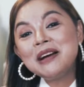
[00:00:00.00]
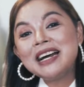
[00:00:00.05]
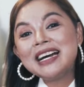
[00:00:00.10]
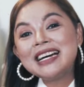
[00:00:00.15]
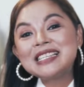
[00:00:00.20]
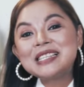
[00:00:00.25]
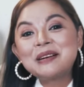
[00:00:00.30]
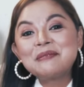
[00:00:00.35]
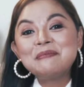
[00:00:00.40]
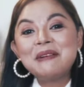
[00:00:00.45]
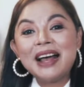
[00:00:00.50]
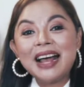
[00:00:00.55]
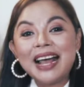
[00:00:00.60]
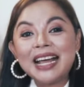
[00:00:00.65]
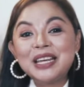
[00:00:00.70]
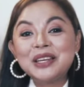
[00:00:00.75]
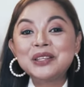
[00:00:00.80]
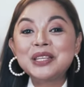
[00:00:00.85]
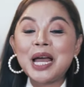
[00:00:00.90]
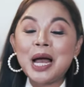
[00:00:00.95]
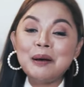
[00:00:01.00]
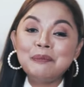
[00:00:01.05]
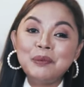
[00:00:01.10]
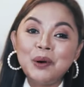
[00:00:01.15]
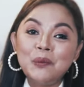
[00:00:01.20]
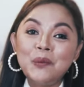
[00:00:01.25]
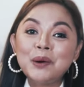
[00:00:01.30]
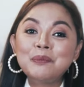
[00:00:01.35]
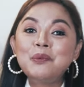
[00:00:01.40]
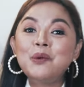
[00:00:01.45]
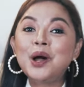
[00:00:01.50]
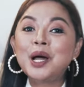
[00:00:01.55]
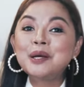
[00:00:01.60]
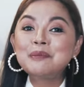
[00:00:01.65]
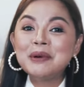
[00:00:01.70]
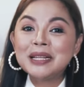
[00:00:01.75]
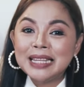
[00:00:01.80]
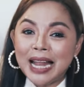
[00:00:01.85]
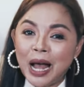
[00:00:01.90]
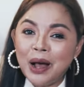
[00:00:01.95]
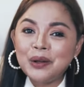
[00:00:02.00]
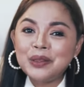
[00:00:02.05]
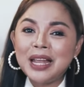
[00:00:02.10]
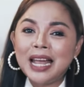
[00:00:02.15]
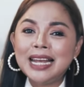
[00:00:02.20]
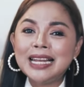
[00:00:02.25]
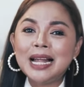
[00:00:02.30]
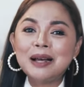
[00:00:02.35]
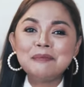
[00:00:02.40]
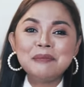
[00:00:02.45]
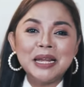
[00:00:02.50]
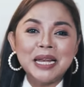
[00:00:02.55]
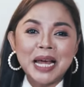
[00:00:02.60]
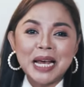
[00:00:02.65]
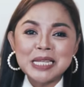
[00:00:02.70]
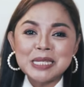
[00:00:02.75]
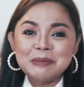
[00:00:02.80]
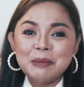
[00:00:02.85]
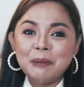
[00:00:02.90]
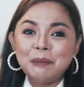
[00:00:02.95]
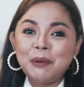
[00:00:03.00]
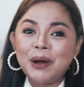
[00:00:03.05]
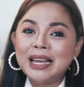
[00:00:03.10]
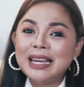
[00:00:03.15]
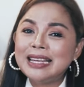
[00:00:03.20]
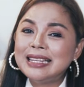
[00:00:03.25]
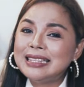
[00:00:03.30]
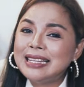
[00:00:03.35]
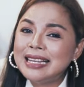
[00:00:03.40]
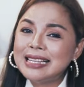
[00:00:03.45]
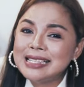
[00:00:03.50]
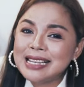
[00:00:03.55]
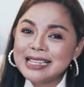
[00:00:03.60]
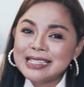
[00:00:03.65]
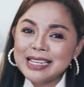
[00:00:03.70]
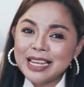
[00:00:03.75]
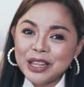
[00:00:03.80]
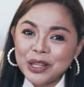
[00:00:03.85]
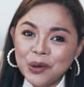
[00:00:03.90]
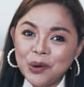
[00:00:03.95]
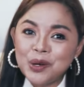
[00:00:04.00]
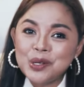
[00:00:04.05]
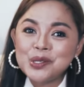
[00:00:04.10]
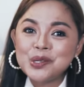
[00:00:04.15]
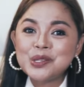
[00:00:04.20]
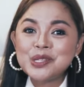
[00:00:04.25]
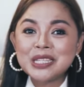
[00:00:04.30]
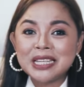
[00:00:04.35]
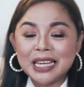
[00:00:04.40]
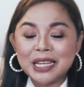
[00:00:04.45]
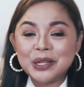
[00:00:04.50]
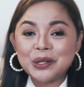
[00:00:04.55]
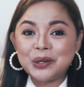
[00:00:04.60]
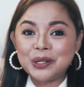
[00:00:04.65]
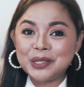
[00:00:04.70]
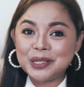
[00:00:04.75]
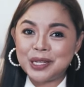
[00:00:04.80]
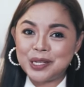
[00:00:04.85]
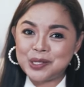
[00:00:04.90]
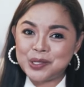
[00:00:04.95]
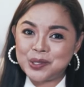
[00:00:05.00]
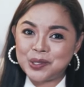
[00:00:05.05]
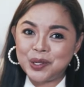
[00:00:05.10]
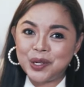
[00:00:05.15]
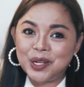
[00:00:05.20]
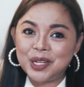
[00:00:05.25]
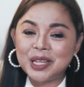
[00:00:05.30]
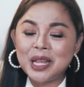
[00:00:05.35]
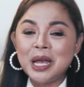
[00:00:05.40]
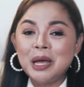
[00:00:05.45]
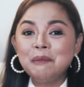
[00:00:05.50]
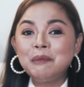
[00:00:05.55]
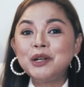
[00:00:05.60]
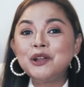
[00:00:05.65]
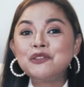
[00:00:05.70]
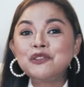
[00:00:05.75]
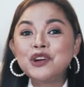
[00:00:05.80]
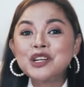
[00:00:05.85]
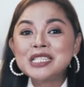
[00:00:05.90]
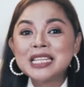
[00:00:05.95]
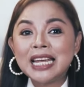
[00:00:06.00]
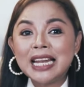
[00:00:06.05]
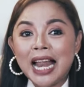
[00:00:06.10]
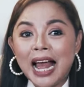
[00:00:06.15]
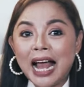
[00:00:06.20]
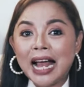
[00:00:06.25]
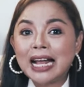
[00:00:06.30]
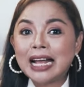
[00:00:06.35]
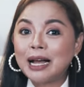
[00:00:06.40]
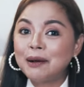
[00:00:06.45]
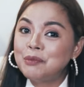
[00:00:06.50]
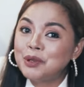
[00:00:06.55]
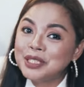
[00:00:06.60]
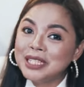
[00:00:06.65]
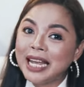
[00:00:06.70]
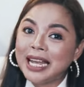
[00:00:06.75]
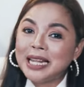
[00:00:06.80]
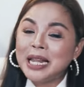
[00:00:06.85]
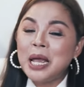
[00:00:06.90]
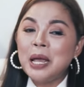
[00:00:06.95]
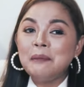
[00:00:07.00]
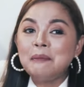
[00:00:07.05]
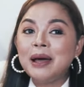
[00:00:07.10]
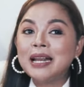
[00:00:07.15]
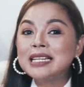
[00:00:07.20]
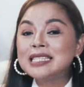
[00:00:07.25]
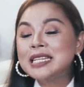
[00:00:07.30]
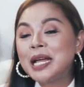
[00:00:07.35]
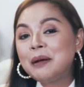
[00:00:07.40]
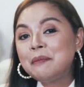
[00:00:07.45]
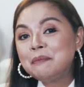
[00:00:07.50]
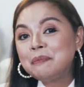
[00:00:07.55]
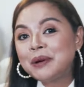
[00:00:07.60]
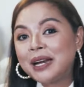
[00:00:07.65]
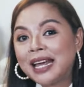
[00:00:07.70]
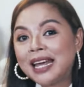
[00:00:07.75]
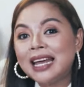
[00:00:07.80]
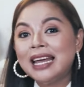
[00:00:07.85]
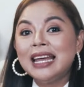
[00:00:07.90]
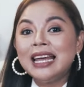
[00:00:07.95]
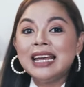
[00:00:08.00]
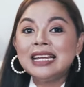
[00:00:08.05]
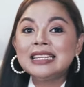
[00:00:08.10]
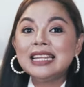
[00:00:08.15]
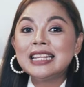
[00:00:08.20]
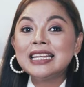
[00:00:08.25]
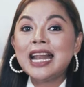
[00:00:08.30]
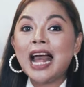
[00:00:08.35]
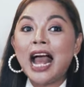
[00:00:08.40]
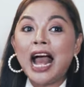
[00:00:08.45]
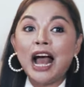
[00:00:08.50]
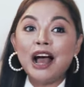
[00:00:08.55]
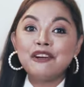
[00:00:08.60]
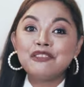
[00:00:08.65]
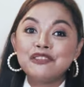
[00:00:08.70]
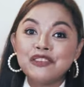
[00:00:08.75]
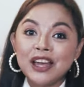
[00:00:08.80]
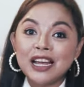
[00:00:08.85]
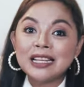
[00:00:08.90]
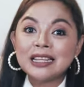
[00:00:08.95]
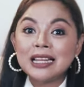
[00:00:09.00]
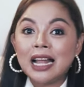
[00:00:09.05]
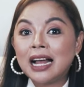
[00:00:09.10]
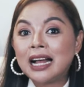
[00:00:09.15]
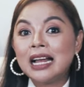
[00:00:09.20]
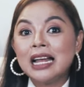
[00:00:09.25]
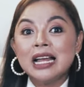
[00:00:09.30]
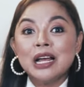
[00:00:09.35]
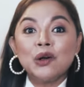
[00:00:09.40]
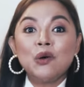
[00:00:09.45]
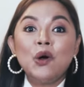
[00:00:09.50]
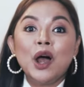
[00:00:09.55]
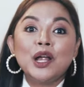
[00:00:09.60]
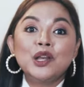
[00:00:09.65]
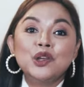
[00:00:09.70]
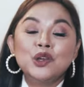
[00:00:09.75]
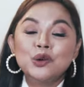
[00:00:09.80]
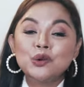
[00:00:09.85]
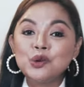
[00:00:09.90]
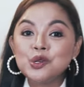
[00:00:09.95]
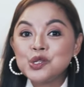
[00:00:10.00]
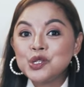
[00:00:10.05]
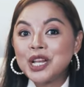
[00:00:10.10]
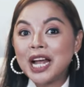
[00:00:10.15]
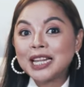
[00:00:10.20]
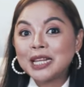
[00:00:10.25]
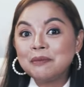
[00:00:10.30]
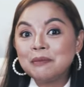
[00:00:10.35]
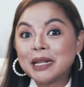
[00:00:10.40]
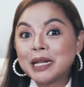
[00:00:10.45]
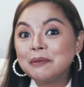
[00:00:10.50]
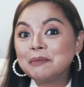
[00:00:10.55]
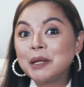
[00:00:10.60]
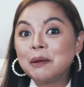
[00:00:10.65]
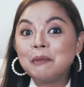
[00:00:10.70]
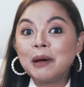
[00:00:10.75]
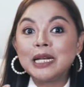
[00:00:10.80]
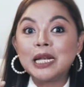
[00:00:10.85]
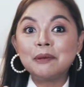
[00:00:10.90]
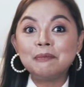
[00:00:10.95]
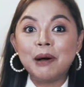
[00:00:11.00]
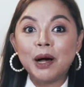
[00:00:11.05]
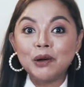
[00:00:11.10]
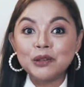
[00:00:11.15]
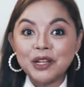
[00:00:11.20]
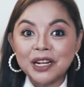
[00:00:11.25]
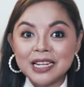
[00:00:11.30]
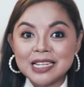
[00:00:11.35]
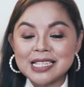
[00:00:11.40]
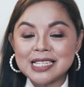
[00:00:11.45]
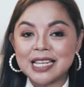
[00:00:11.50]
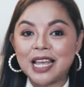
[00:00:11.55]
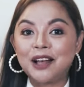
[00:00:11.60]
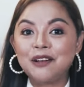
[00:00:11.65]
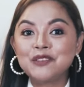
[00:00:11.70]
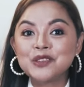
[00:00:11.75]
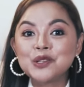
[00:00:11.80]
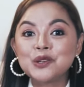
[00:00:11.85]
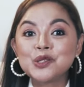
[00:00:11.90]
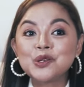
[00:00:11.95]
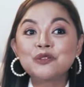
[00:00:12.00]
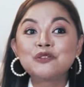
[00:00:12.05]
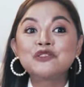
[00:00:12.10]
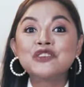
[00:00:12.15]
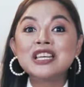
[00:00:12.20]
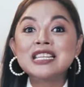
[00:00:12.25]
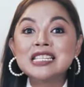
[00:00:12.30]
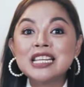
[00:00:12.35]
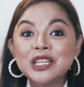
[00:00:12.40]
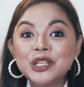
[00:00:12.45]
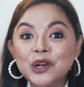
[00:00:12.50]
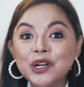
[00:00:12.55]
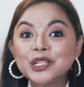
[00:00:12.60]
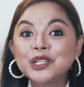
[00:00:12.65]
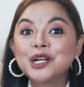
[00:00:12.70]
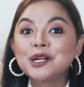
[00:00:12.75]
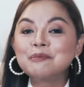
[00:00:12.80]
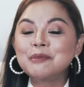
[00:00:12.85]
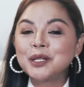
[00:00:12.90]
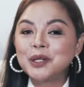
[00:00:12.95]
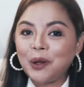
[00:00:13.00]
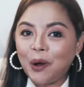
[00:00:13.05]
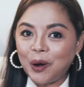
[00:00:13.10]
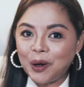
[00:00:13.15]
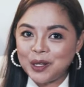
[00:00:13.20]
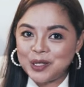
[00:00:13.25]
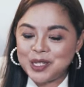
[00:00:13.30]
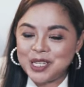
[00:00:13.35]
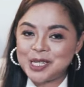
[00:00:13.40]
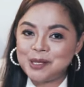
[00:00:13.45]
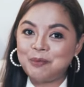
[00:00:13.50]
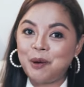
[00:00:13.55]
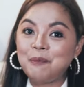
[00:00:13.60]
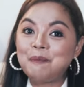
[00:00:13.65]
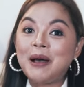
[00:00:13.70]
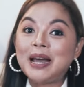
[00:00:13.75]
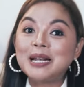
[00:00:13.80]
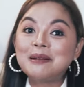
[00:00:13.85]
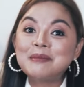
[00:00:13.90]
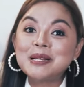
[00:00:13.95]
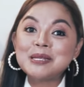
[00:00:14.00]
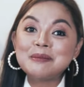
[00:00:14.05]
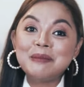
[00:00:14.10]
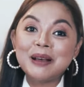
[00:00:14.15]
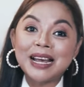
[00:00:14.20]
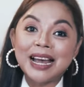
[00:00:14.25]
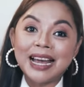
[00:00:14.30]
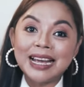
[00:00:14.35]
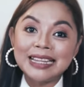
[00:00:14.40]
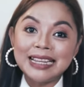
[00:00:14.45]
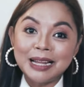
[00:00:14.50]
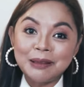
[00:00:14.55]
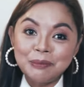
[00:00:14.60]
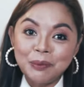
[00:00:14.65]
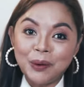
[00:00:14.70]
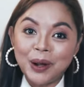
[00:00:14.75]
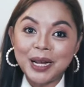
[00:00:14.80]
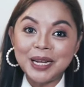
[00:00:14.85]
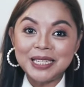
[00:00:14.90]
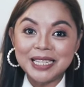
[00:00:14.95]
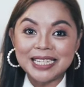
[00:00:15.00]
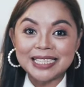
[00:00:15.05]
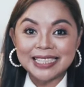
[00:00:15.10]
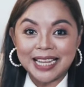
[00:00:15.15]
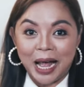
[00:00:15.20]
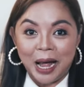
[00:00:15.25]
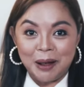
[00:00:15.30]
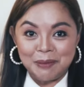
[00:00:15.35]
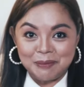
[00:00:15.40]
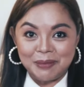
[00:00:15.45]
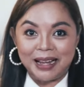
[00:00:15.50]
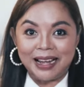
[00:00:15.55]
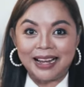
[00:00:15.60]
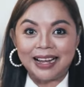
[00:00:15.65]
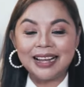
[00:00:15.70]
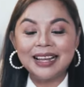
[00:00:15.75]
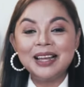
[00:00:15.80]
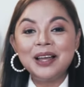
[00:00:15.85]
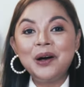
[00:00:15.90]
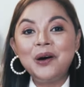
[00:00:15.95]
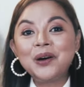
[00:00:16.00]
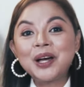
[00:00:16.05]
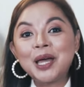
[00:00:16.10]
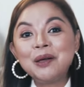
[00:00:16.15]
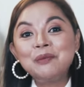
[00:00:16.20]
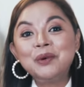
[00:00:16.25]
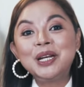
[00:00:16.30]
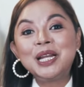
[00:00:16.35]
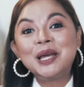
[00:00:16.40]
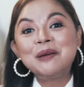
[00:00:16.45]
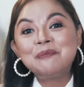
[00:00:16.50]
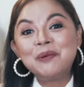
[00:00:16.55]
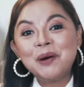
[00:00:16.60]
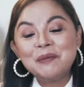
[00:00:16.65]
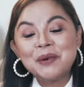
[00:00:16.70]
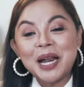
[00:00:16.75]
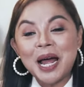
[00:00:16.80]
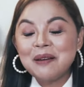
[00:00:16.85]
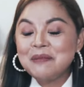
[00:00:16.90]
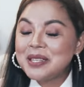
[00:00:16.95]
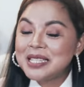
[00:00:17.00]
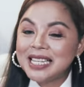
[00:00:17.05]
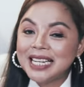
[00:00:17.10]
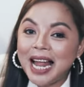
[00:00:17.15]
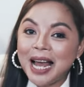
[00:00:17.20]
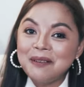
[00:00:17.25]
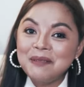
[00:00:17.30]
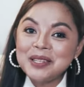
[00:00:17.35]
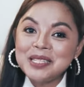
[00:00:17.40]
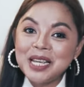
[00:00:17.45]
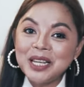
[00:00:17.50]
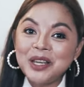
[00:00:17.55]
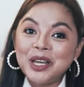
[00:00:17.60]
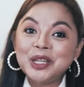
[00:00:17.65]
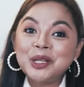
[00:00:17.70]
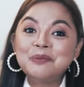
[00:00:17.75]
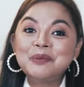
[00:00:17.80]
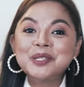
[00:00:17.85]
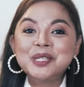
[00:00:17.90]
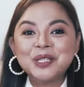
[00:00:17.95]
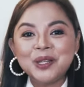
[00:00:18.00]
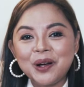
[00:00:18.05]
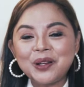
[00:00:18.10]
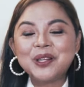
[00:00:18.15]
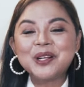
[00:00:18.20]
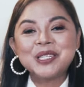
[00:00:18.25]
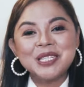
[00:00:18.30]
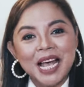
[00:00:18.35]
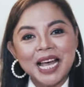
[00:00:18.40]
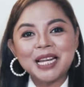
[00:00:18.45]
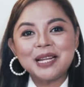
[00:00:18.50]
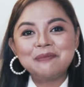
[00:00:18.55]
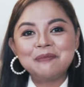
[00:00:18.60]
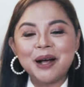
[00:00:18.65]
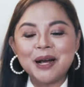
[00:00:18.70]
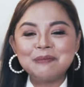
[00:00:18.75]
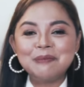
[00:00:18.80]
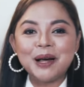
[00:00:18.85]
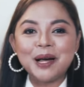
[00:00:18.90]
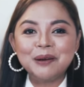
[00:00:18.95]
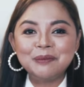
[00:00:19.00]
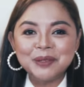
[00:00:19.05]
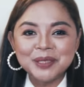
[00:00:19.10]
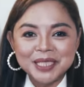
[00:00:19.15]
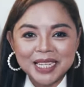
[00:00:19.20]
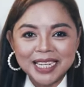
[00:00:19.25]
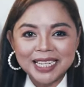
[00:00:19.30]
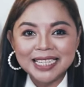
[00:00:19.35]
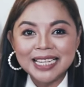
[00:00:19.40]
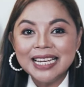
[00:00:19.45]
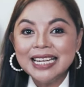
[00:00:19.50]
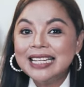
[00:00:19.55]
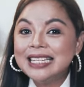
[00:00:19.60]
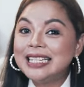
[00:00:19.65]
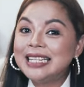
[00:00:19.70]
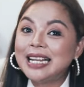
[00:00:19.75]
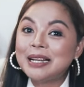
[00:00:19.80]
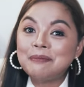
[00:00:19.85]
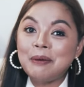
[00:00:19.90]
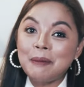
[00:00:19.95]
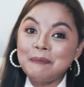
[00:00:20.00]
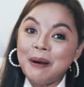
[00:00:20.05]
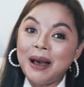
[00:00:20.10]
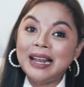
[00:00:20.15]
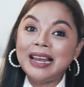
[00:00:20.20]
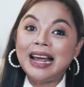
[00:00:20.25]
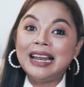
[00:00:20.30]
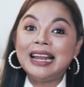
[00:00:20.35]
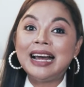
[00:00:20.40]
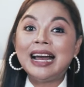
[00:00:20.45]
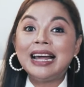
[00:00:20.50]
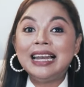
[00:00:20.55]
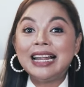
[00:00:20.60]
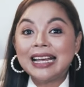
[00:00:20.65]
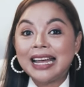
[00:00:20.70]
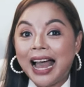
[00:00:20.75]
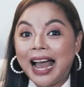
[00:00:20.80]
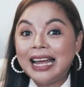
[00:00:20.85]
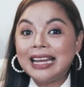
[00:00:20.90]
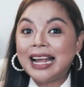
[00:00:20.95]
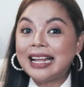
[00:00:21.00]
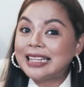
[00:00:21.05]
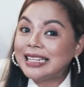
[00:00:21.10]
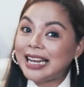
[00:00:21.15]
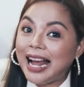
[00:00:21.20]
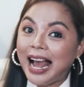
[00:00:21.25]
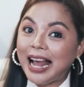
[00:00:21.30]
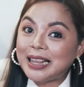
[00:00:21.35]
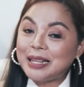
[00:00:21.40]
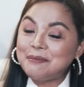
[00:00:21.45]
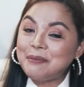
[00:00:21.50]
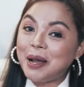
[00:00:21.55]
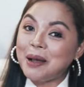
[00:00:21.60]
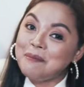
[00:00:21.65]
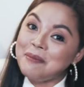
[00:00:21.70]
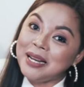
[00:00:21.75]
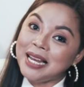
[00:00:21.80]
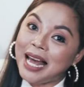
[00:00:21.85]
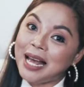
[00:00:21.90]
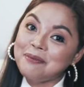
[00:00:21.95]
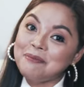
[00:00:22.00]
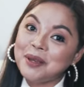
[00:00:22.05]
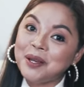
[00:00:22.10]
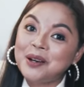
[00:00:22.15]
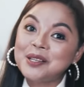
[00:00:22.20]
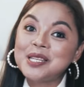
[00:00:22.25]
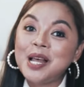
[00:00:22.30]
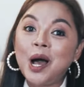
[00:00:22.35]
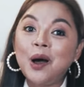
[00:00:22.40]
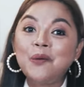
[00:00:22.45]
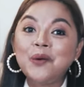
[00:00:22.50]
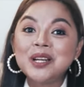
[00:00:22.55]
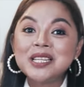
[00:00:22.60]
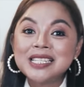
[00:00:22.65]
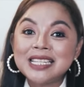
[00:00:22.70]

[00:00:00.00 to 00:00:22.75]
mga kasambahayan nga po, wag po kayong matakot dahil ang melasma po ay hindi isang seryosong skin condition. But of course, kailangan gamutin para syempre hindi din na-affect ng kung ano yung gusto nating maramdaman about ourselves. No? So visit your dermatologist po para mas mag-guidean po kayo ng tama. Okay, muli po maraming salamat sa inyo. Ito po si Dr. Sara Barba Kabudil na nagpapaalalang alagaan natin ang ating mga balat because our